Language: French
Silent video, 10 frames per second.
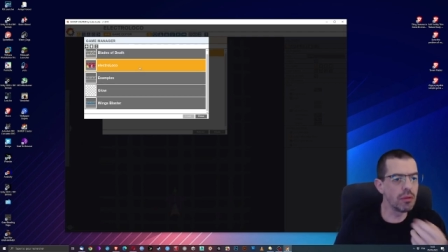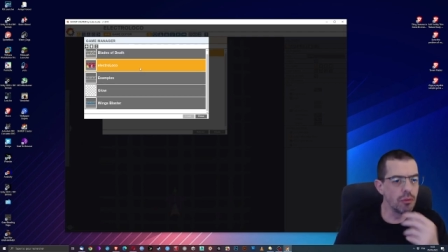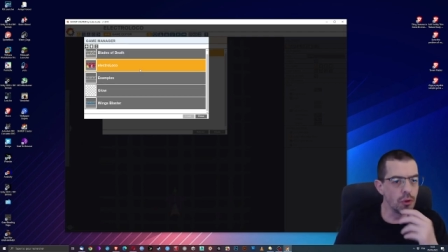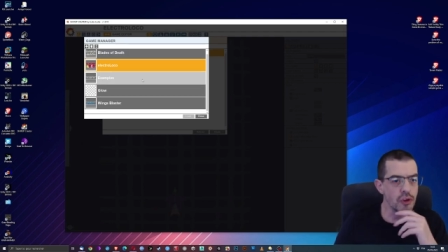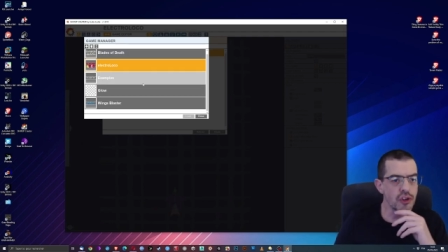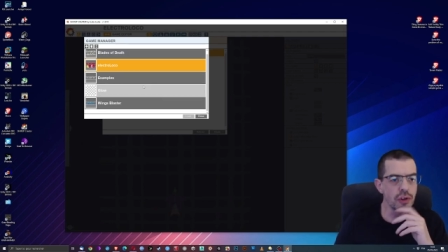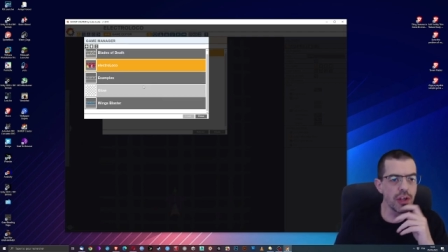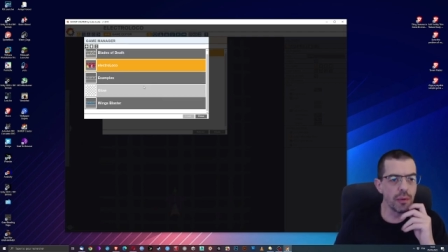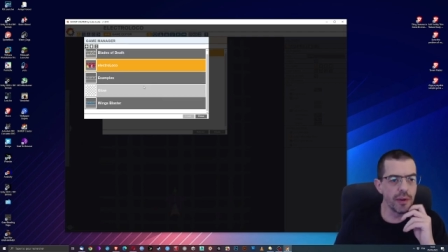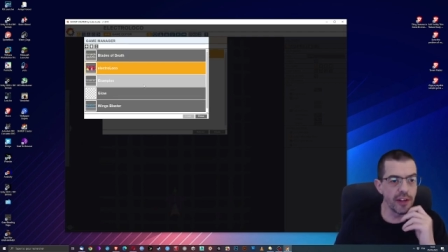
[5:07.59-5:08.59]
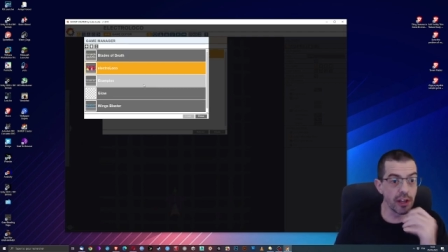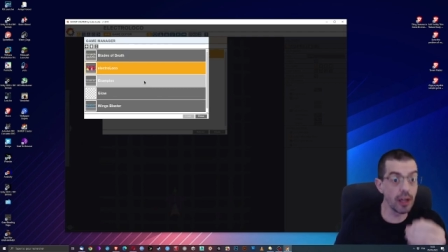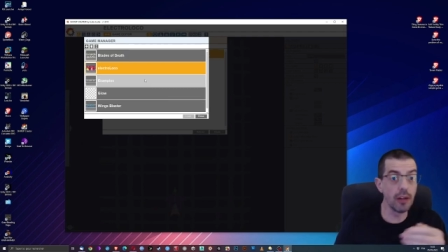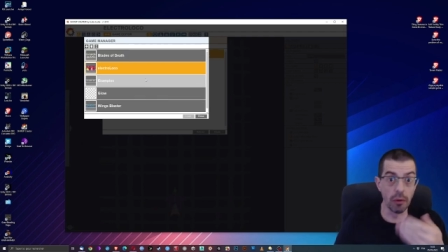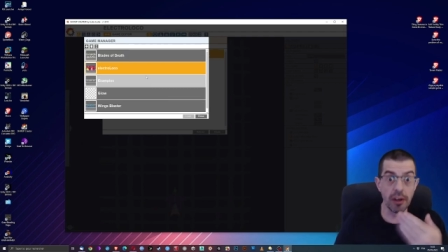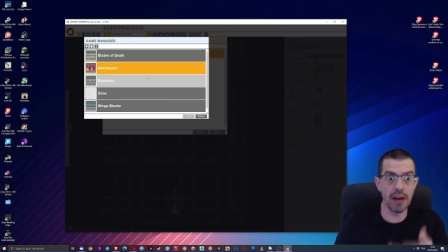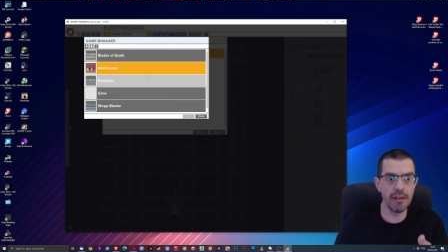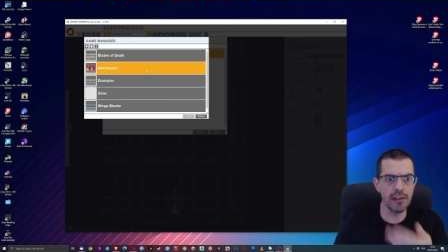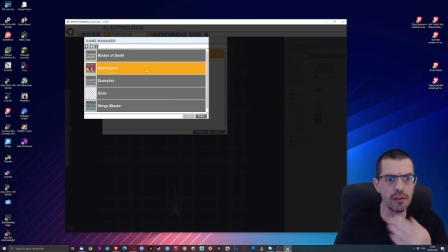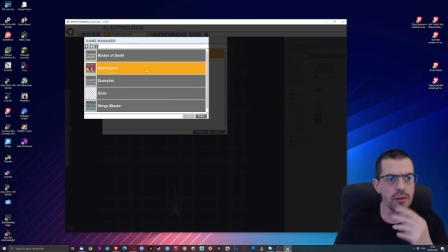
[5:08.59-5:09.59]
de jeux qui ont été créés donc
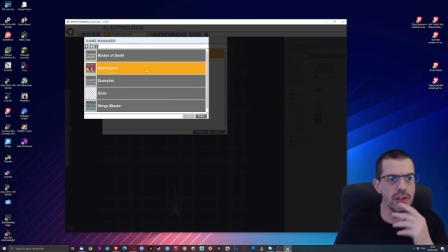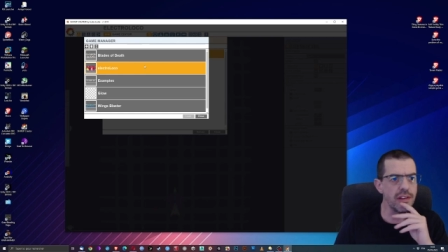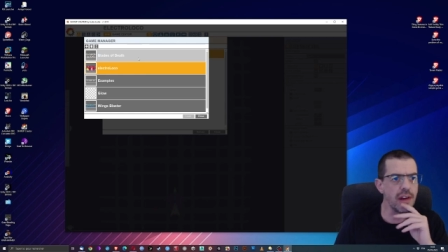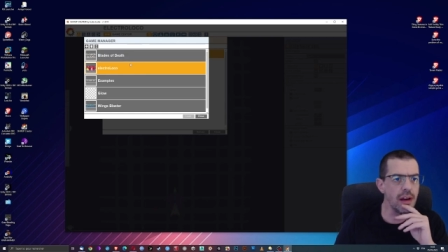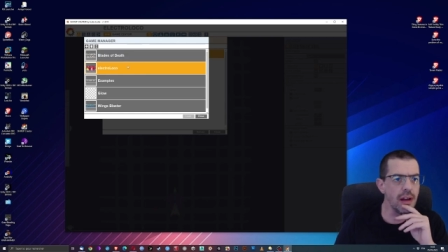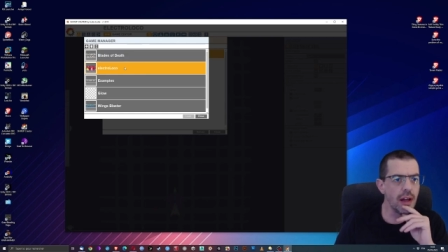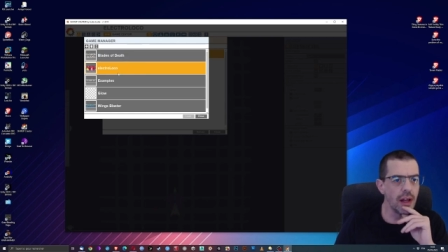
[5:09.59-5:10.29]
avec ce logiciel.